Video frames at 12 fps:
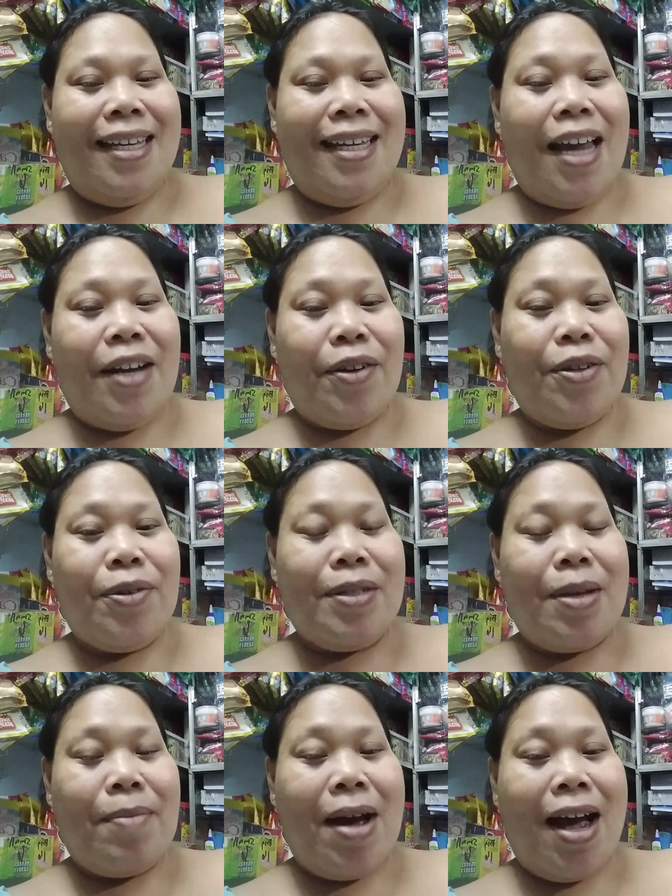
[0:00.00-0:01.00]
ano yung
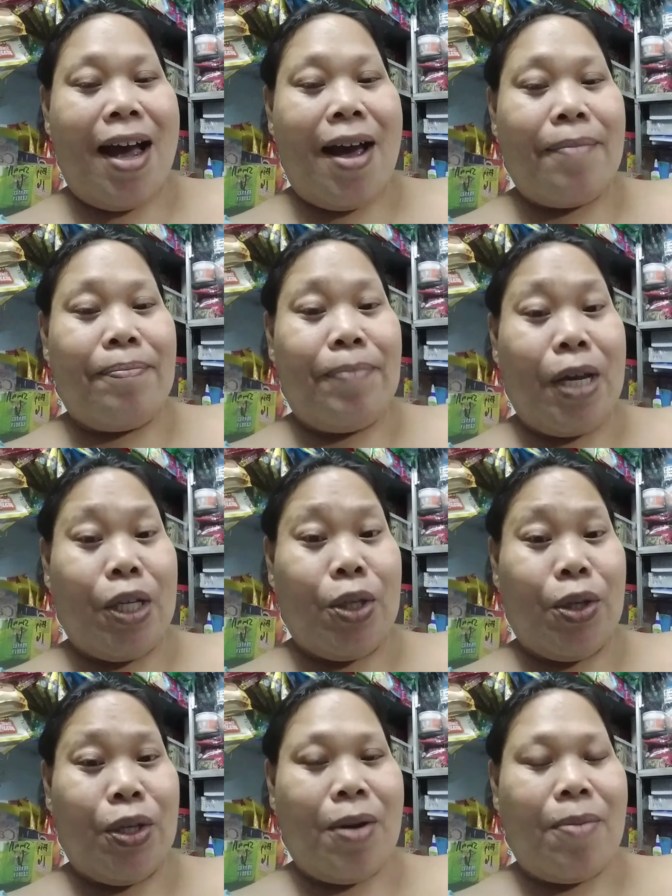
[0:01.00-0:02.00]
sa mga
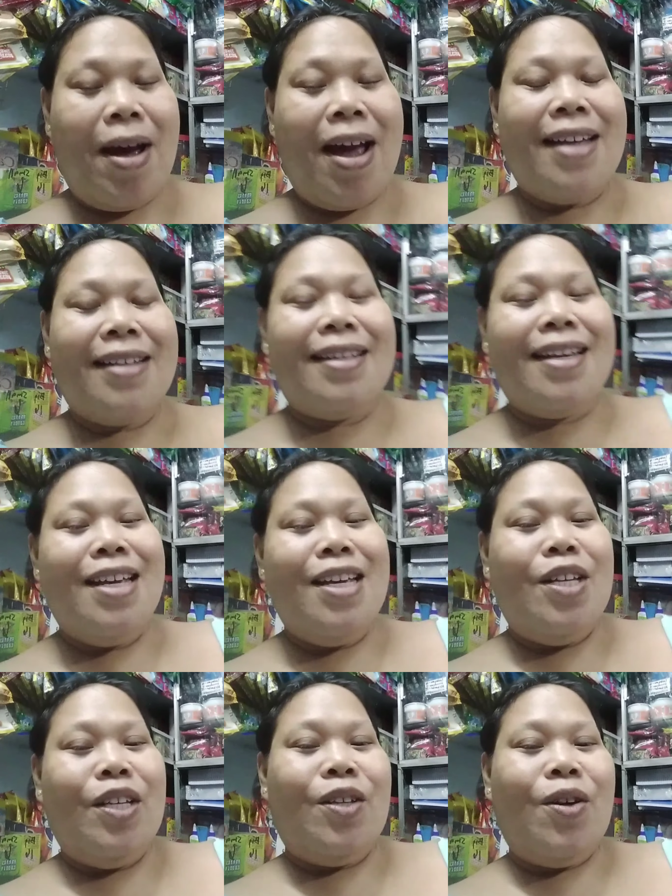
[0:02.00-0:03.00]
picture naman
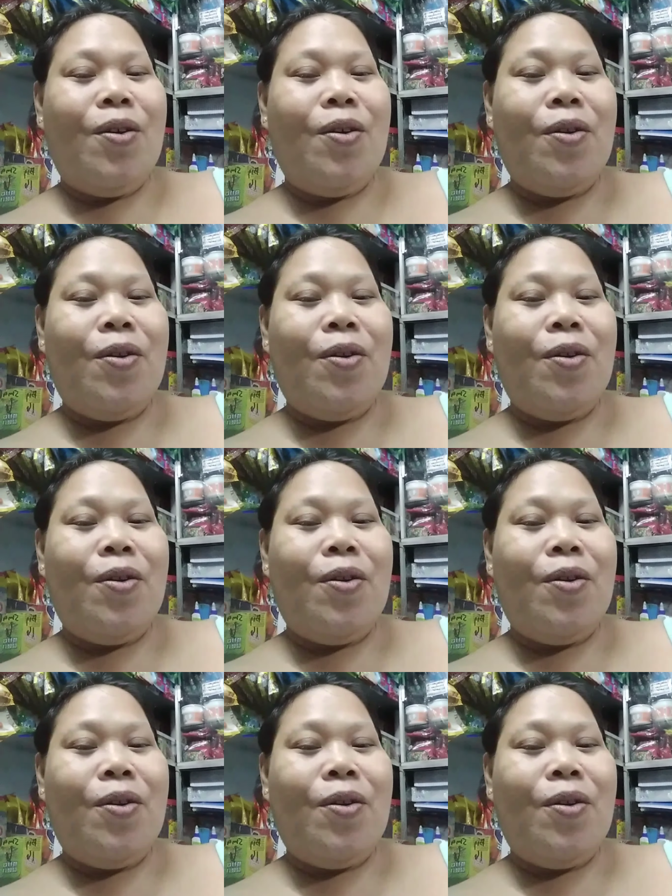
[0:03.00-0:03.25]
so